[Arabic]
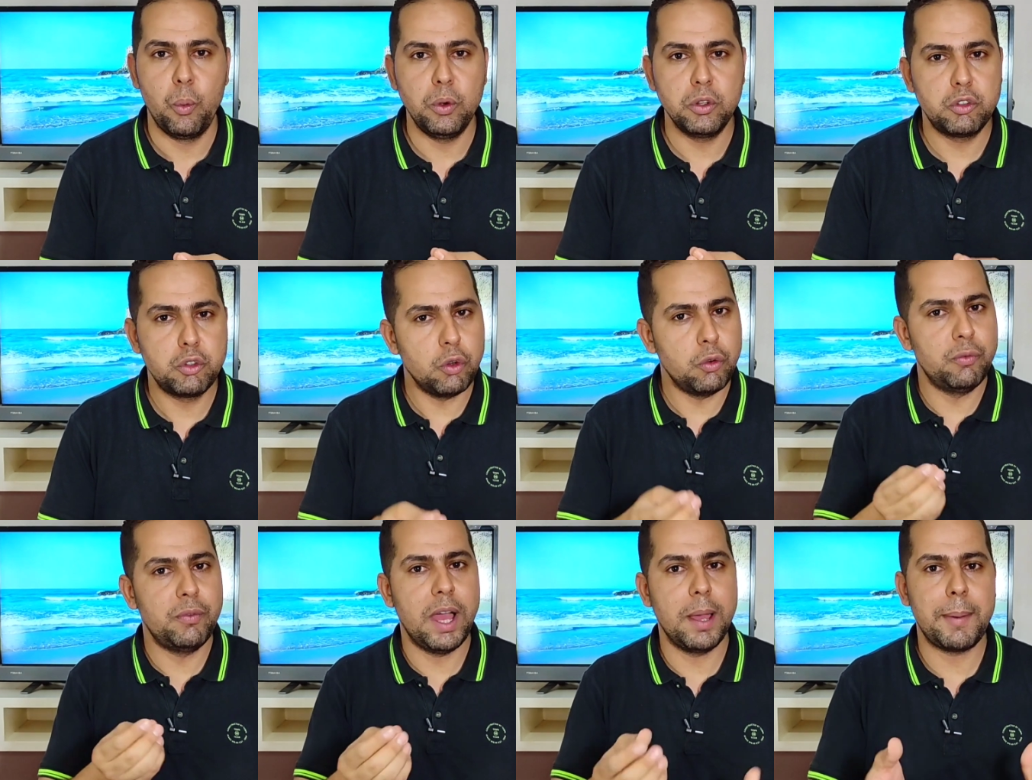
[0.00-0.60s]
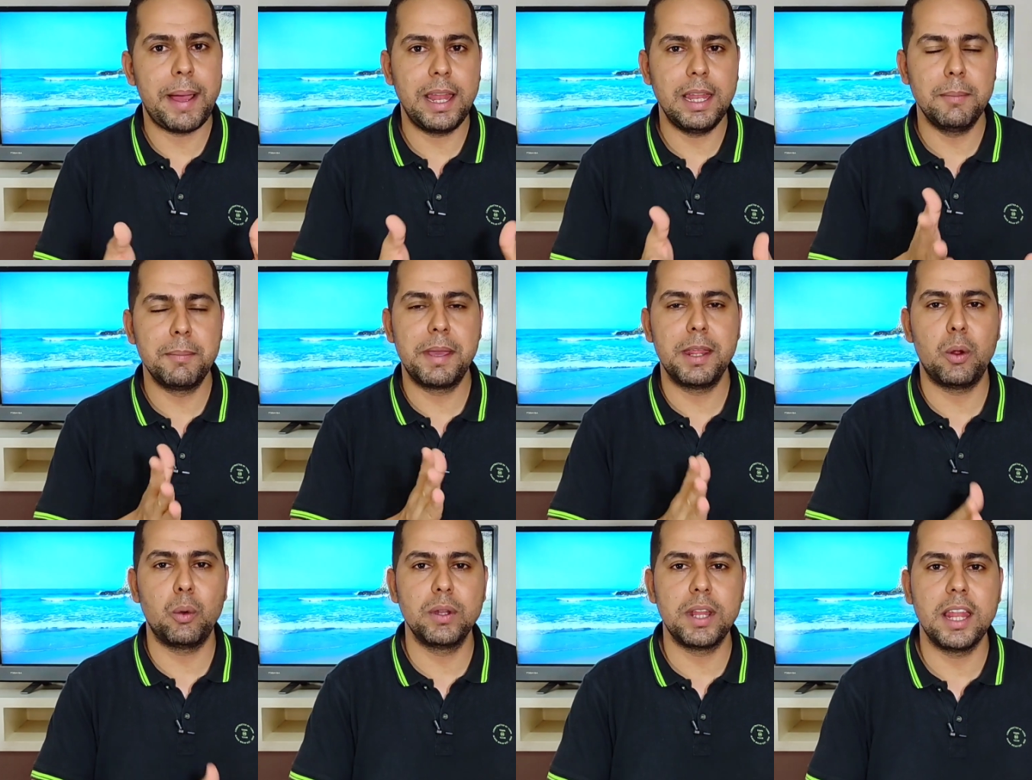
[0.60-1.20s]
وتشوف بقى
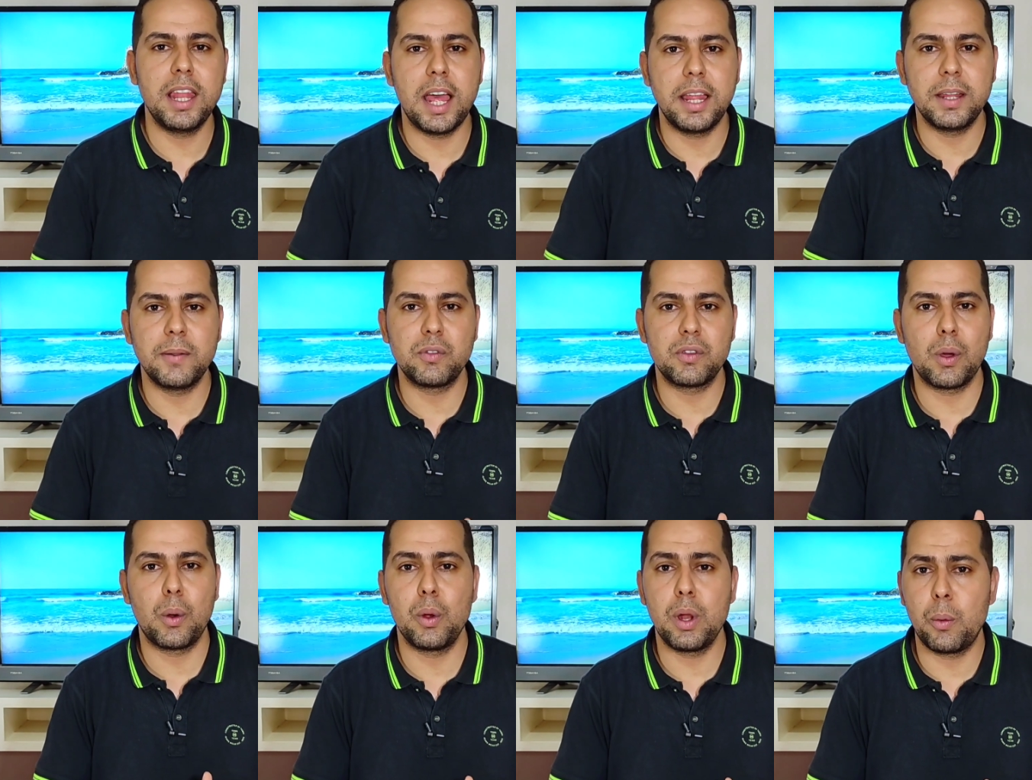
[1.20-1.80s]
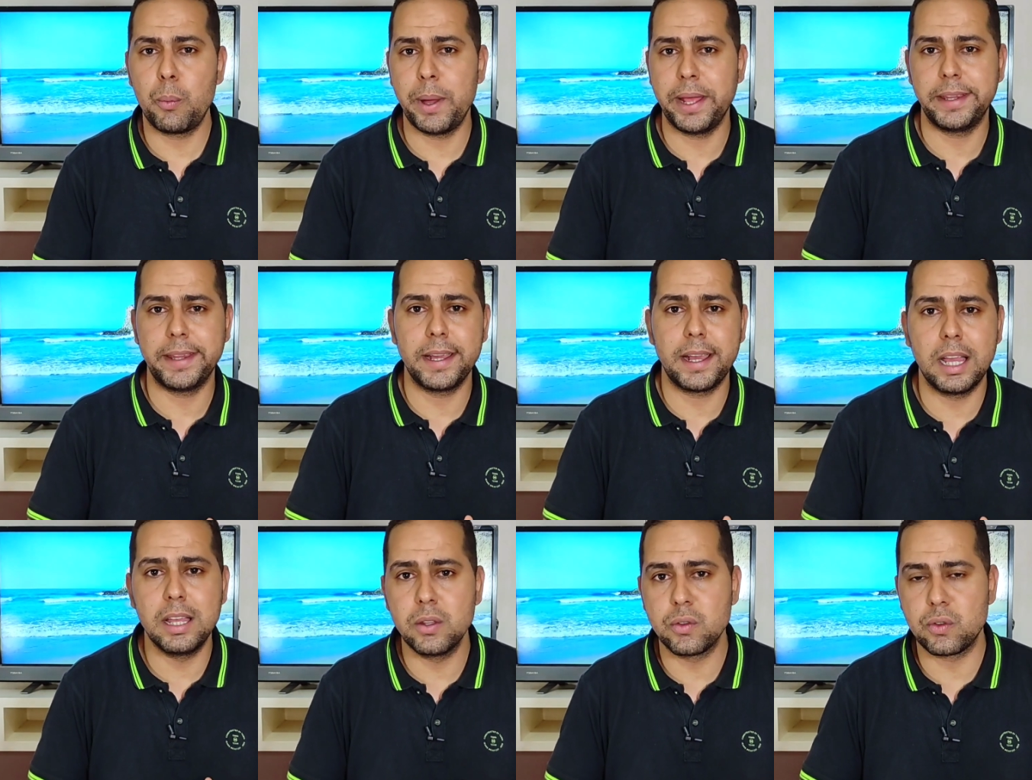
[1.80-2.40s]
معلم كده ودلع نفسك ولو
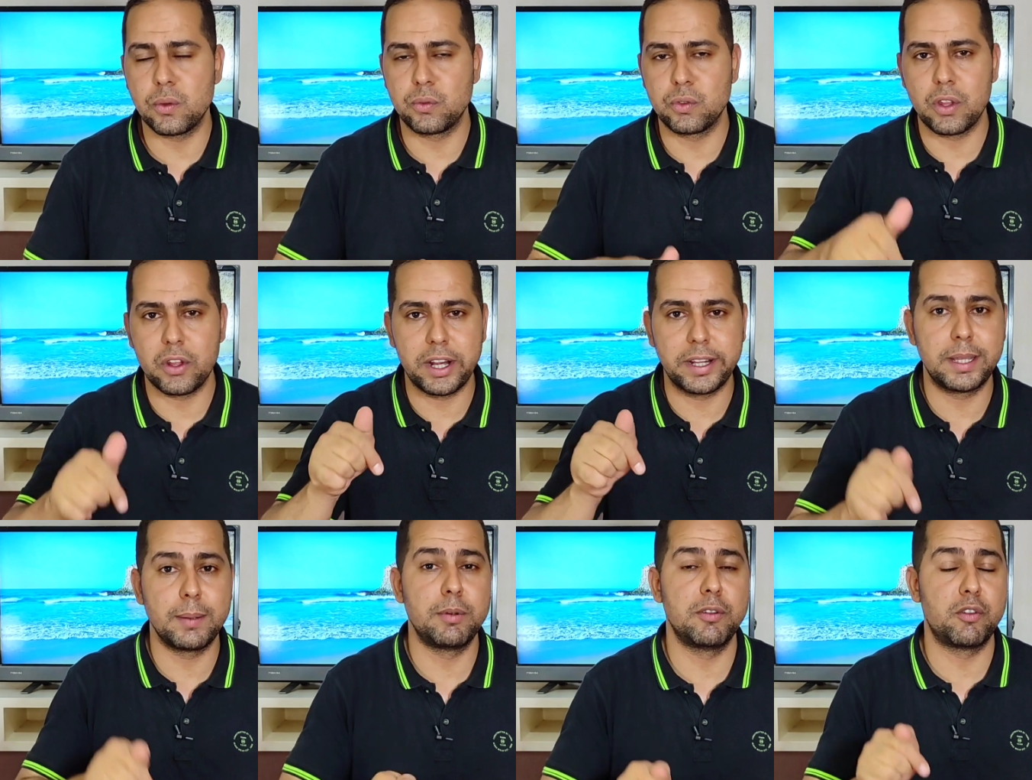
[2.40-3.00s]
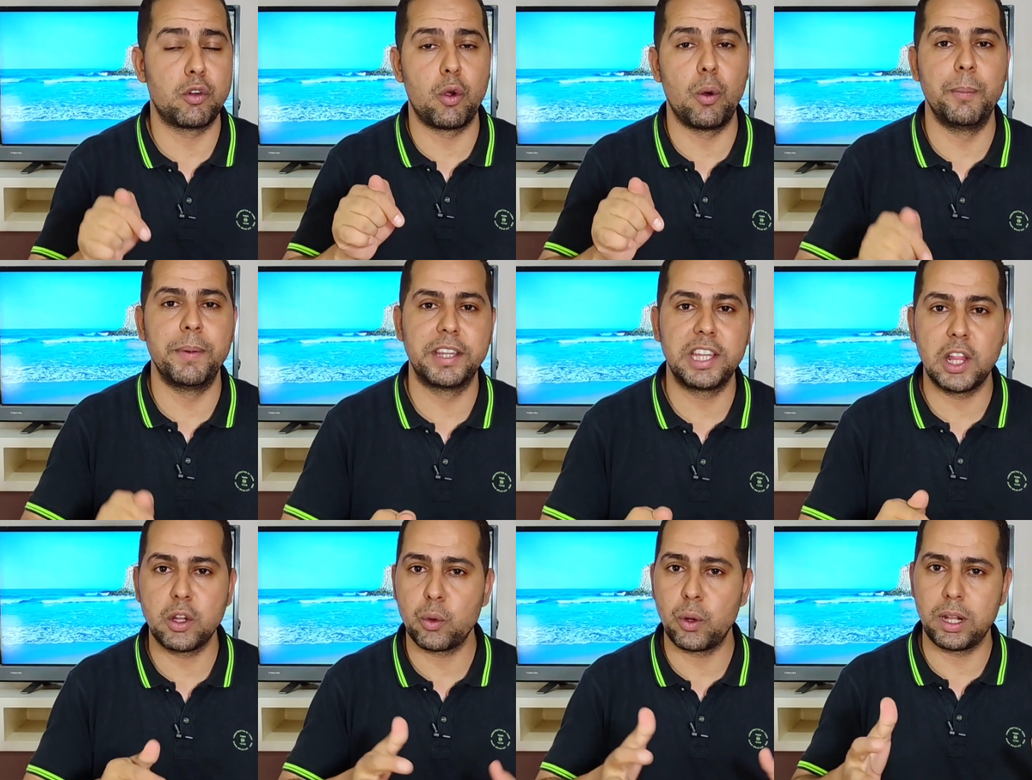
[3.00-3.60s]
محتاج اي استفسار اكتب لي في
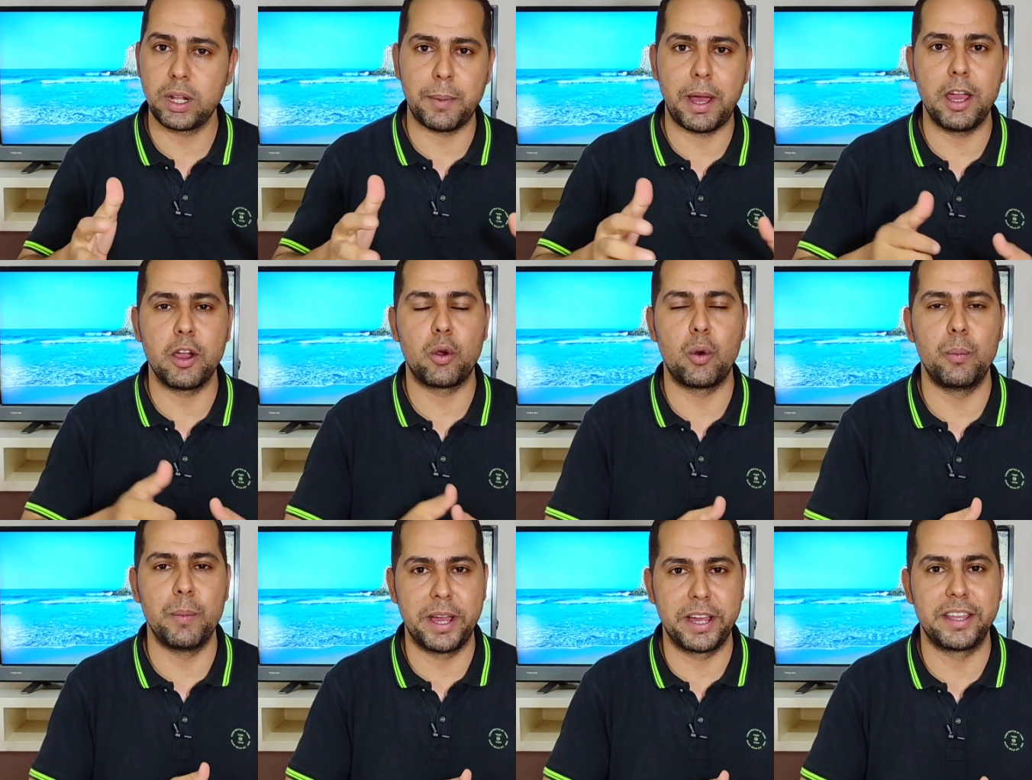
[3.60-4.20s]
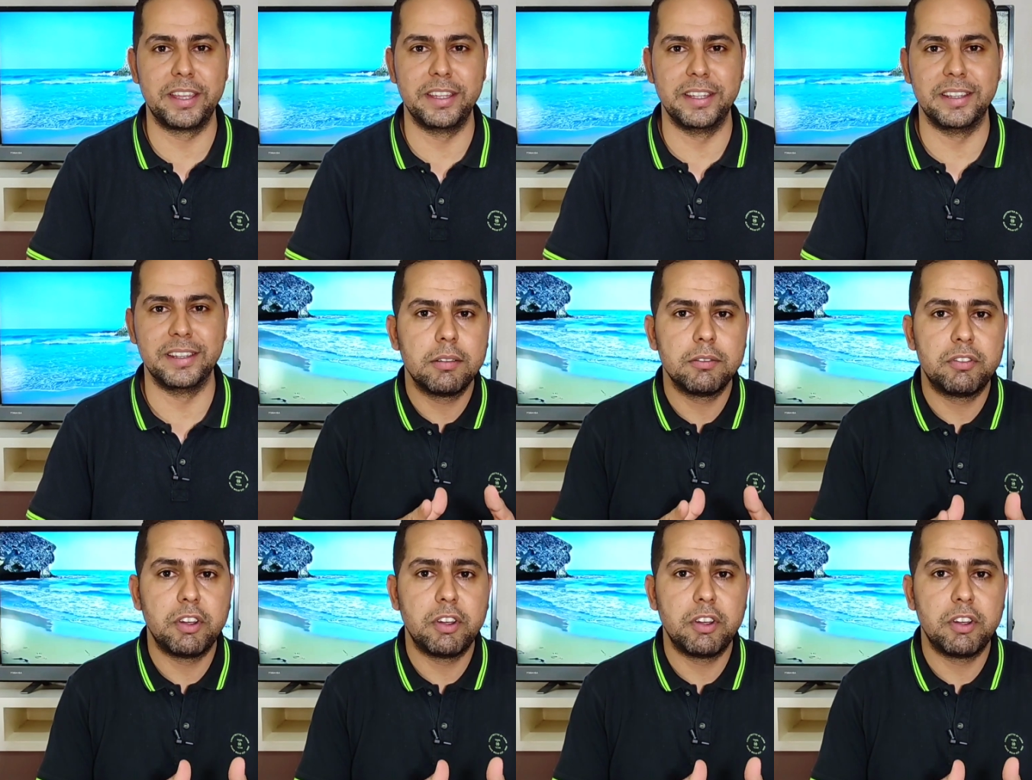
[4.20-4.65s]
الكومنتات وانا معاكم اكيد